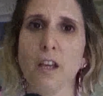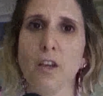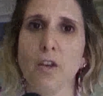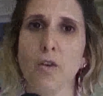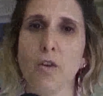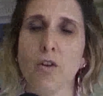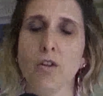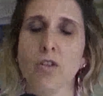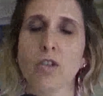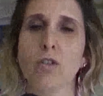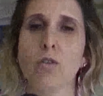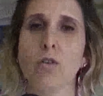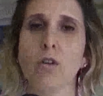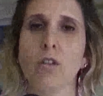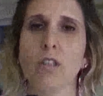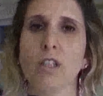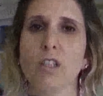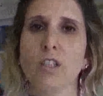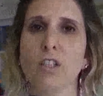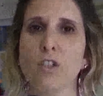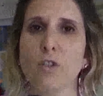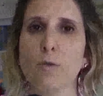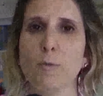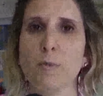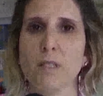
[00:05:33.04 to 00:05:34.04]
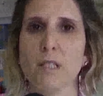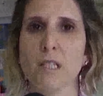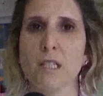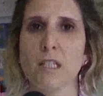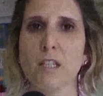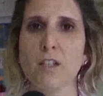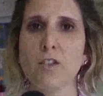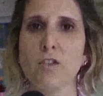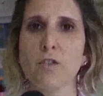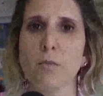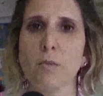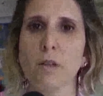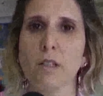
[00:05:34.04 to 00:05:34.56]
E hoje, quando a gente
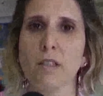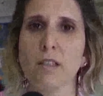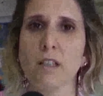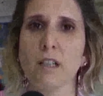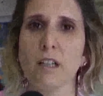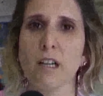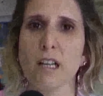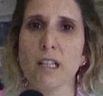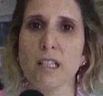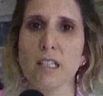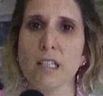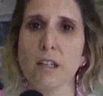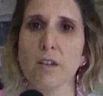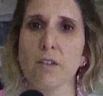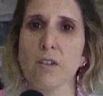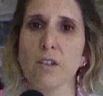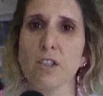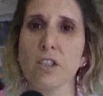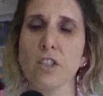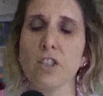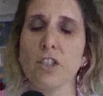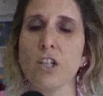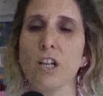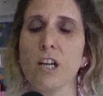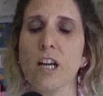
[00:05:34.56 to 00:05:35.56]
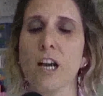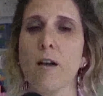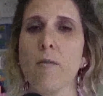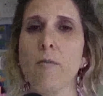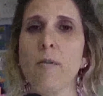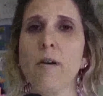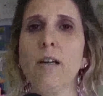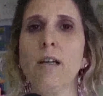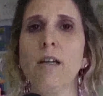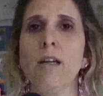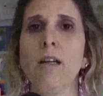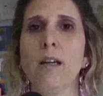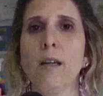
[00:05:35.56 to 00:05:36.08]
precisa de uma internação, a gente
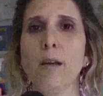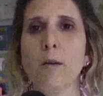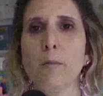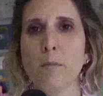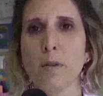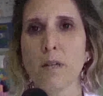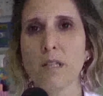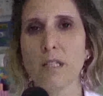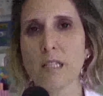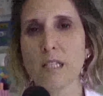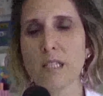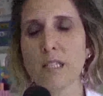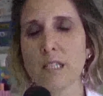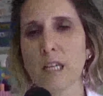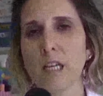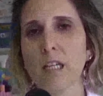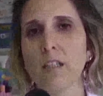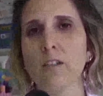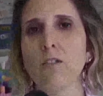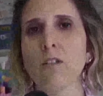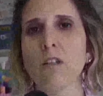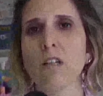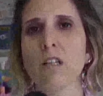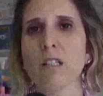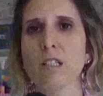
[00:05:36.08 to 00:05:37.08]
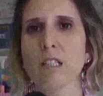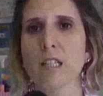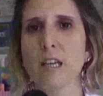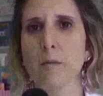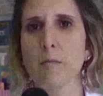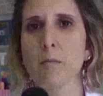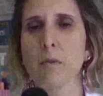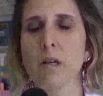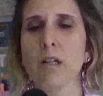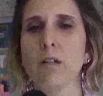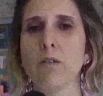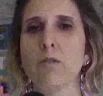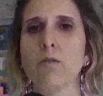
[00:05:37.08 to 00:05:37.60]
acaba precisando lançar
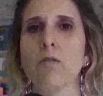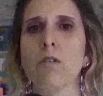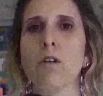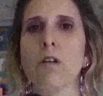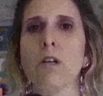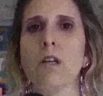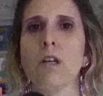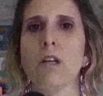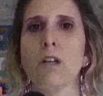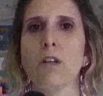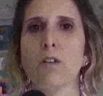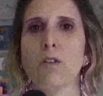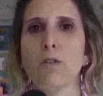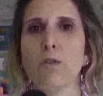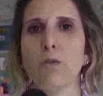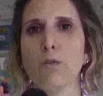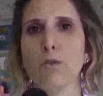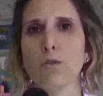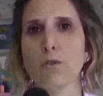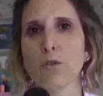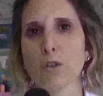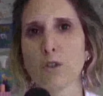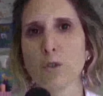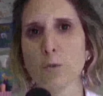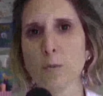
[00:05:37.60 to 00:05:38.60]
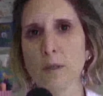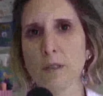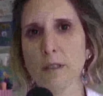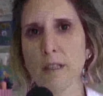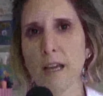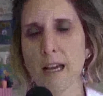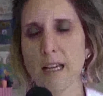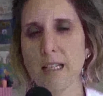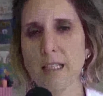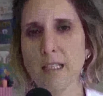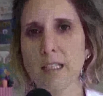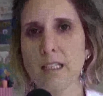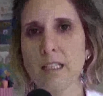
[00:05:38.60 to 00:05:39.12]
mão dos
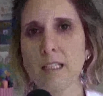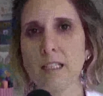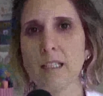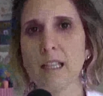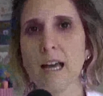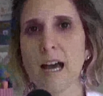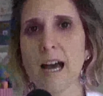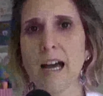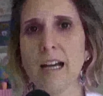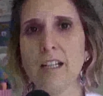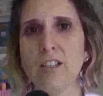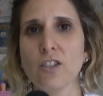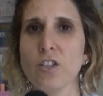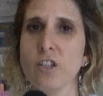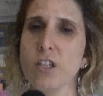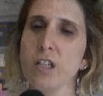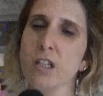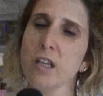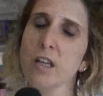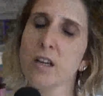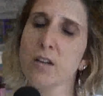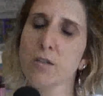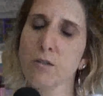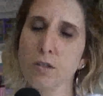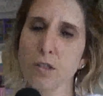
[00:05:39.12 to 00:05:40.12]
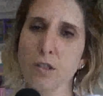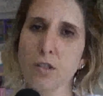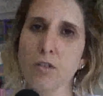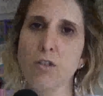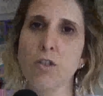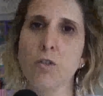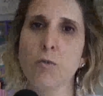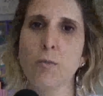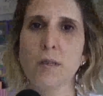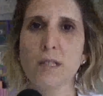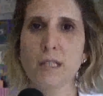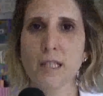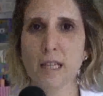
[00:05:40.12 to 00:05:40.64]
hospitais da cidade, que não são
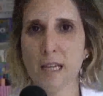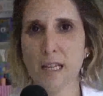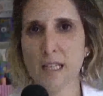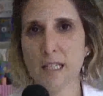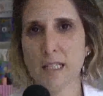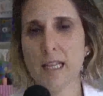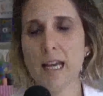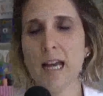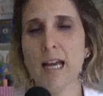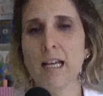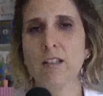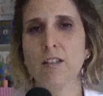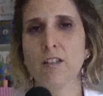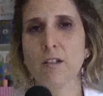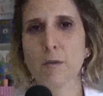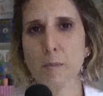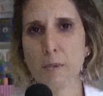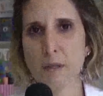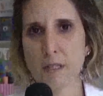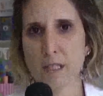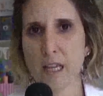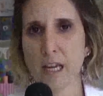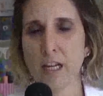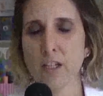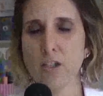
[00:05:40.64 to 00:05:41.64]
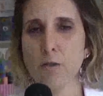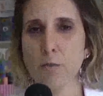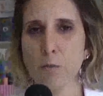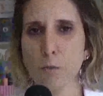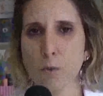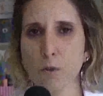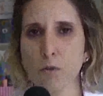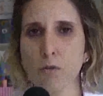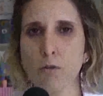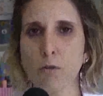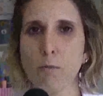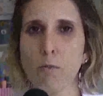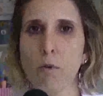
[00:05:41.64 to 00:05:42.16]
especializados, apesar de
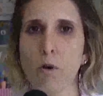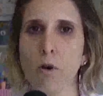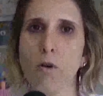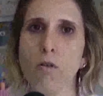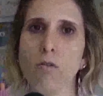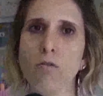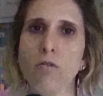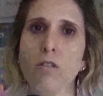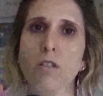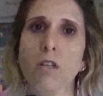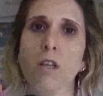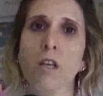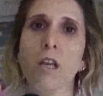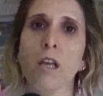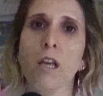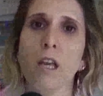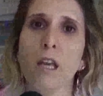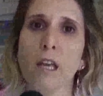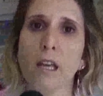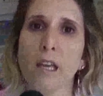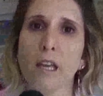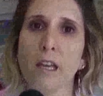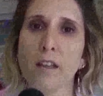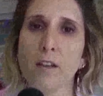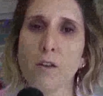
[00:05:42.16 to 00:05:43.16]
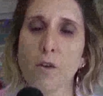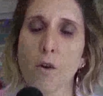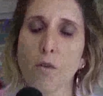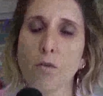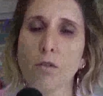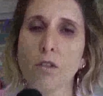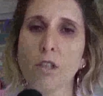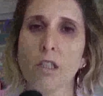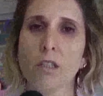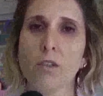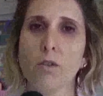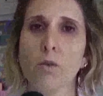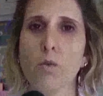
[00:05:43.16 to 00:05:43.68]
muito bons, e
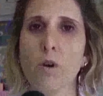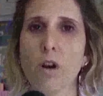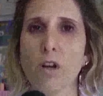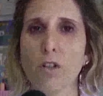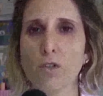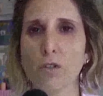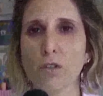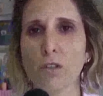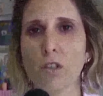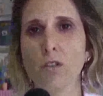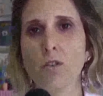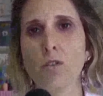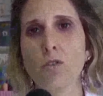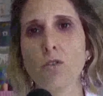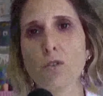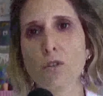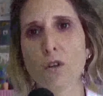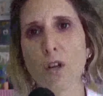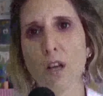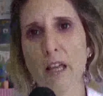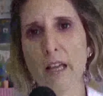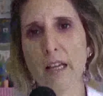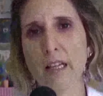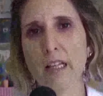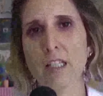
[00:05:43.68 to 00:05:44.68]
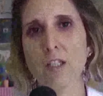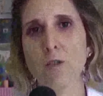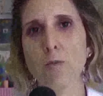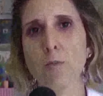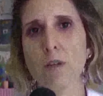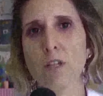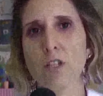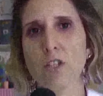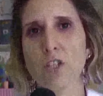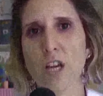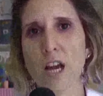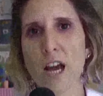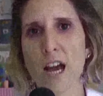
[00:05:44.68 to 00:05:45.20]
contando com a ajuda dos colegas
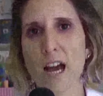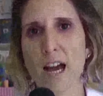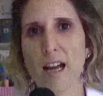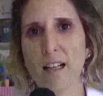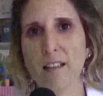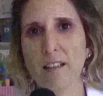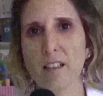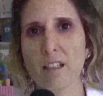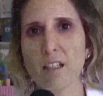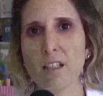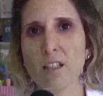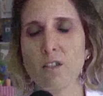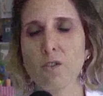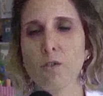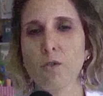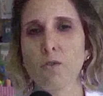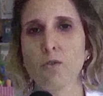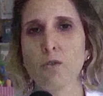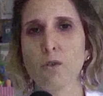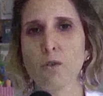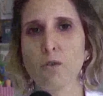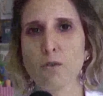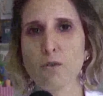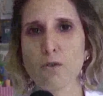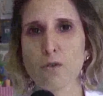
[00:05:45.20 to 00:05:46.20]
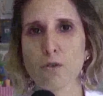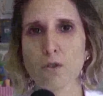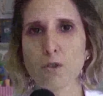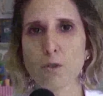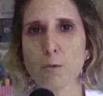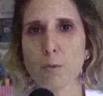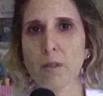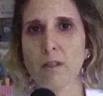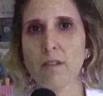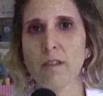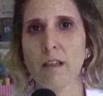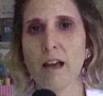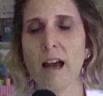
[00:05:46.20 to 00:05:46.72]
pediatras dos outros
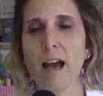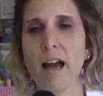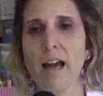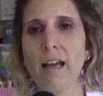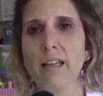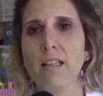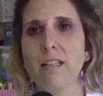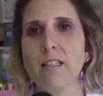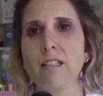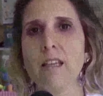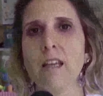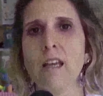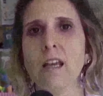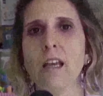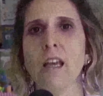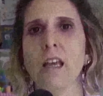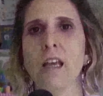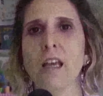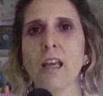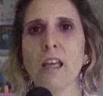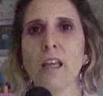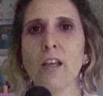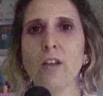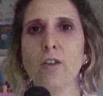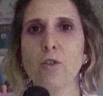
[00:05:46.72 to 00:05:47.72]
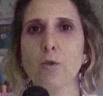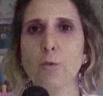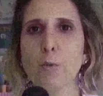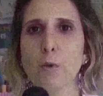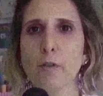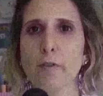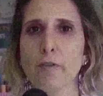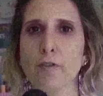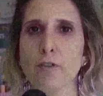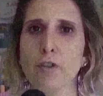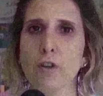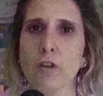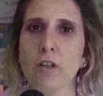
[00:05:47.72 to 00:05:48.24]
hospitais e os
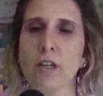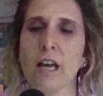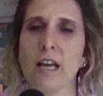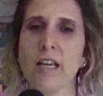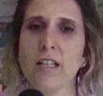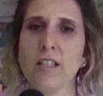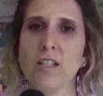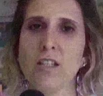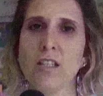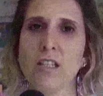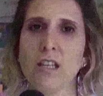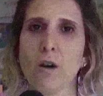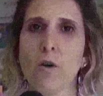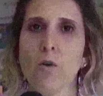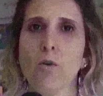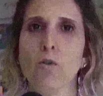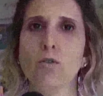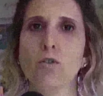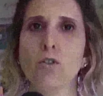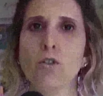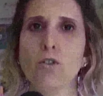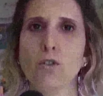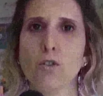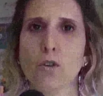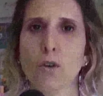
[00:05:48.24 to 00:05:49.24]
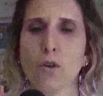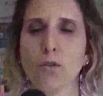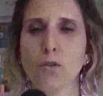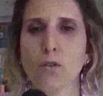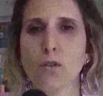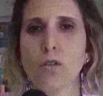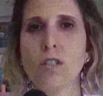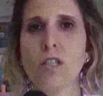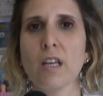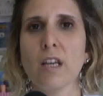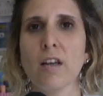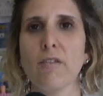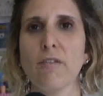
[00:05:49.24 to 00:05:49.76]
profissionais de saúde de
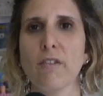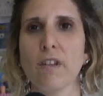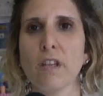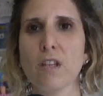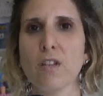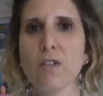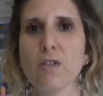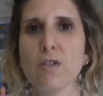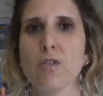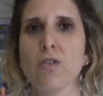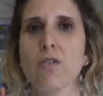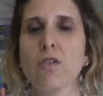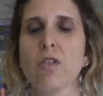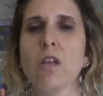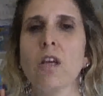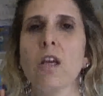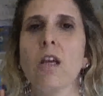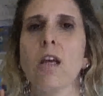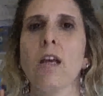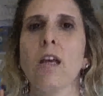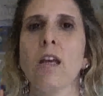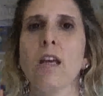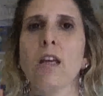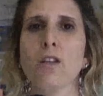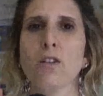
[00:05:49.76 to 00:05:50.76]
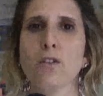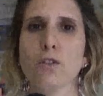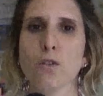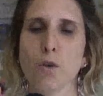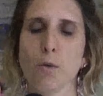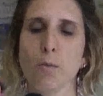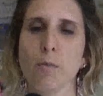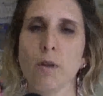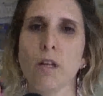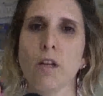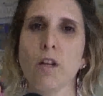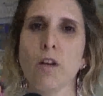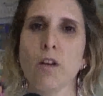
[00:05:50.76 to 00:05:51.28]
outros serviços,
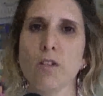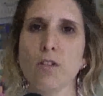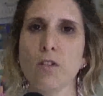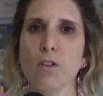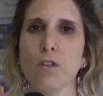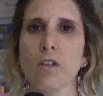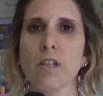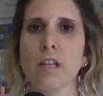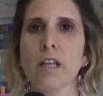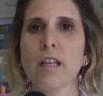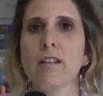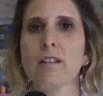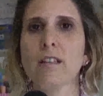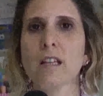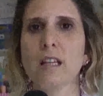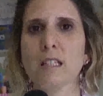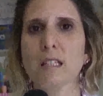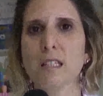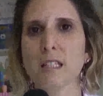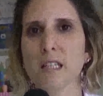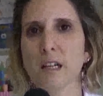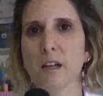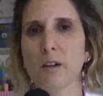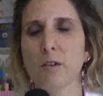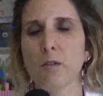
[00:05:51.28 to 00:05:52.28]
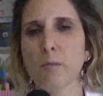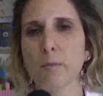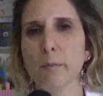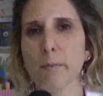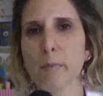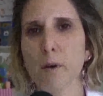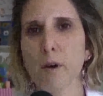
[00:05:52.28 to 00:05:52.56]
sob a nossa orientação.